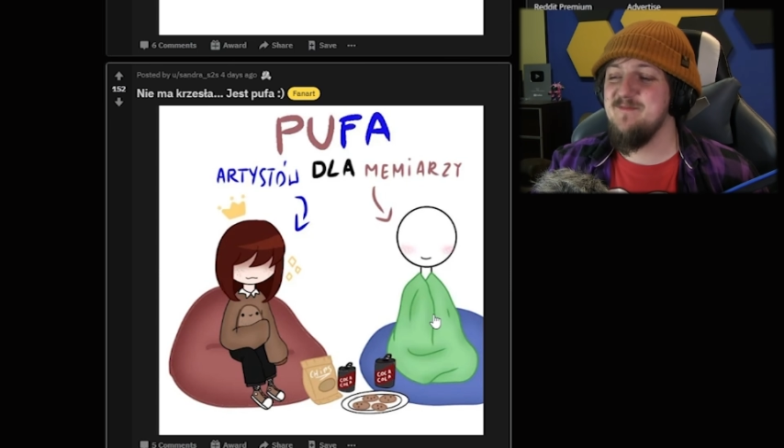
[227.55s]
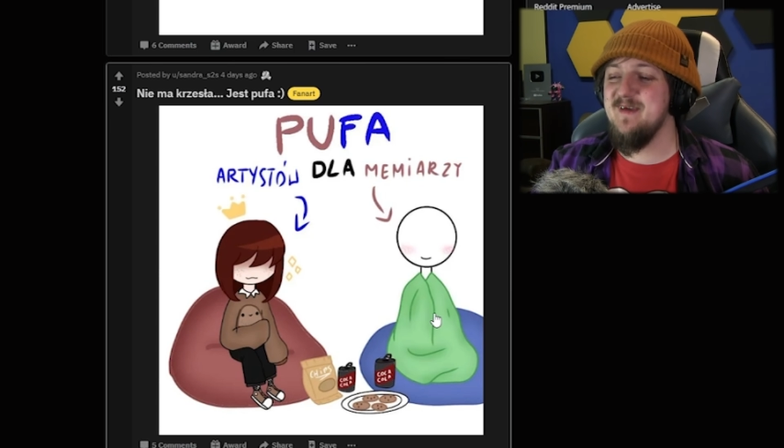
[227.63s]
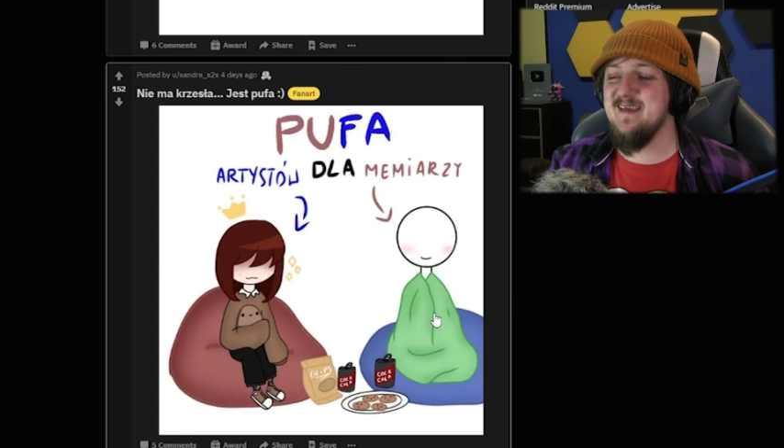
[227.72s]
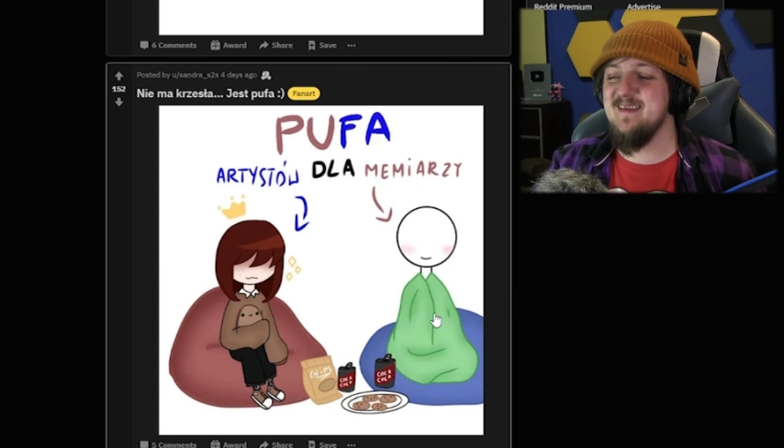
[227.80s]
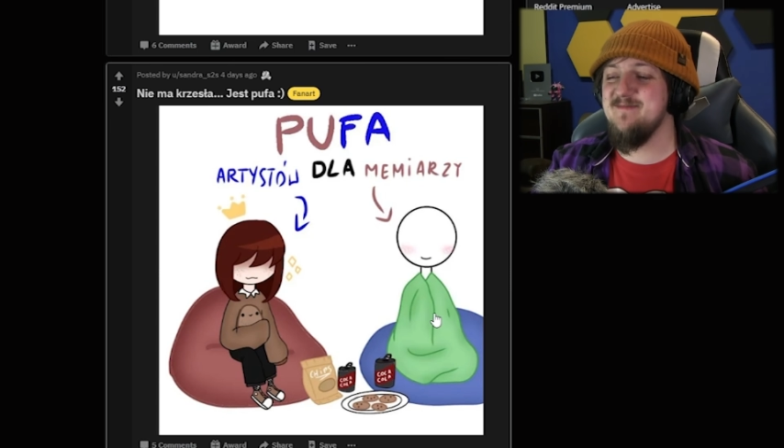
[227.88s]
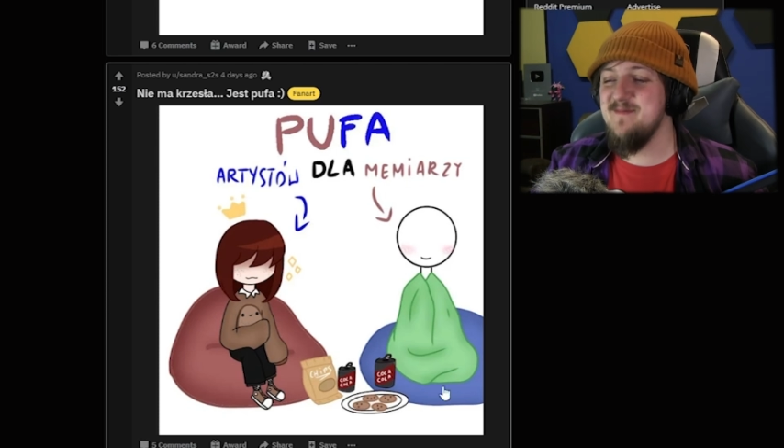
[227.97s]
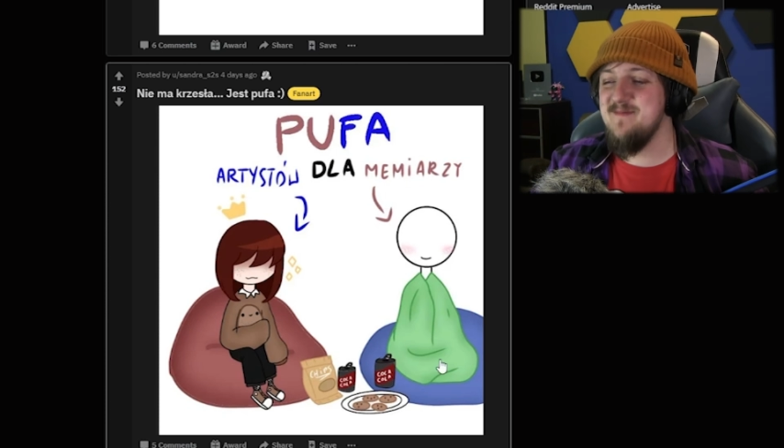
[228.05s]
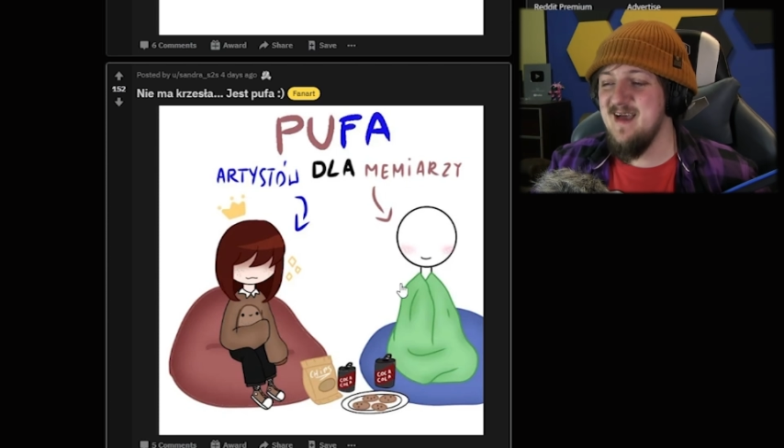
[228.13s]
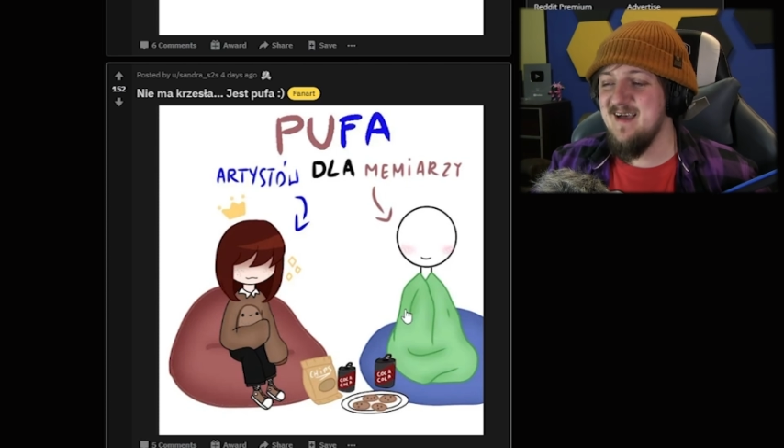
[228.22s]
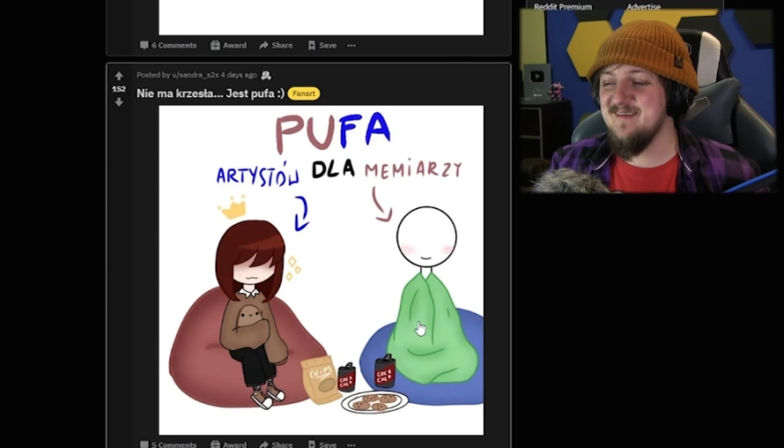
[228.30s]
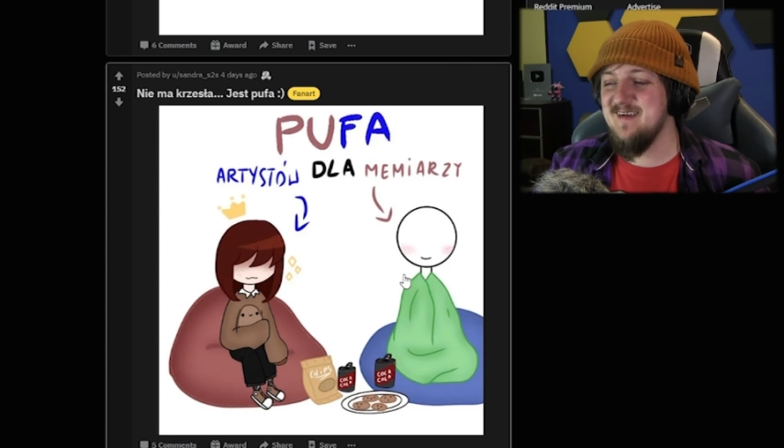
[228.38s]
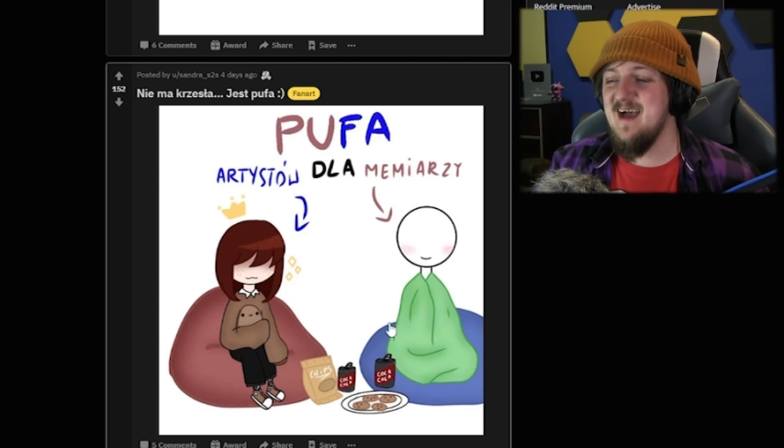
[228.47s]
Biedni
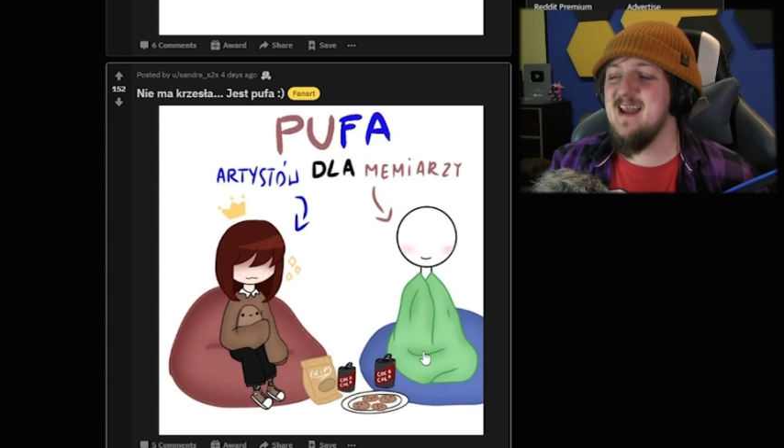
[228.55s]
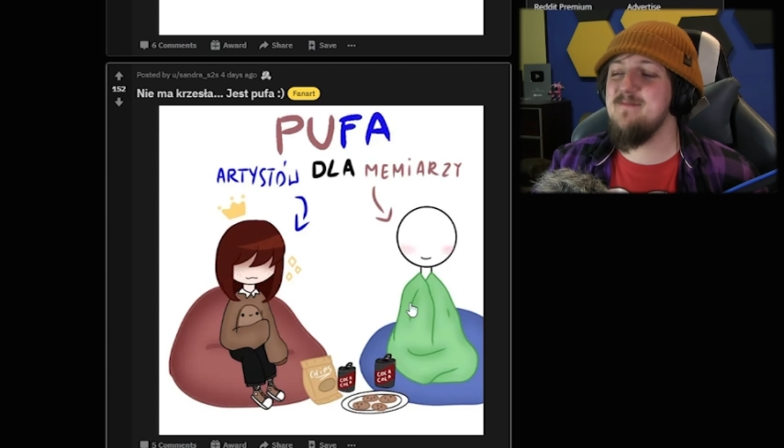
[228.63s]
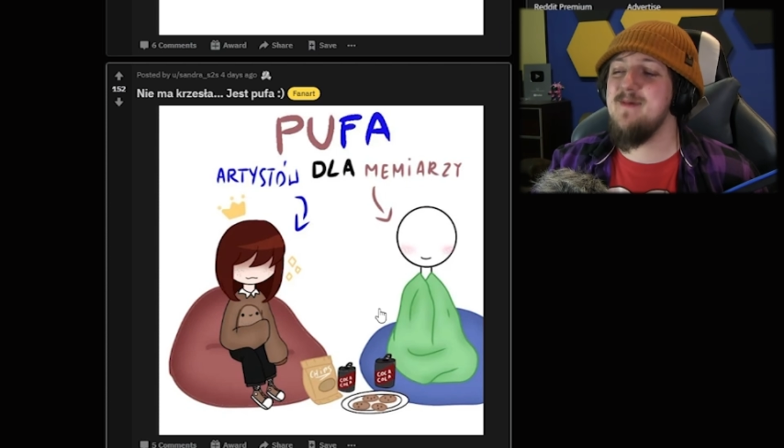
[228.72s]
memiarze. Ale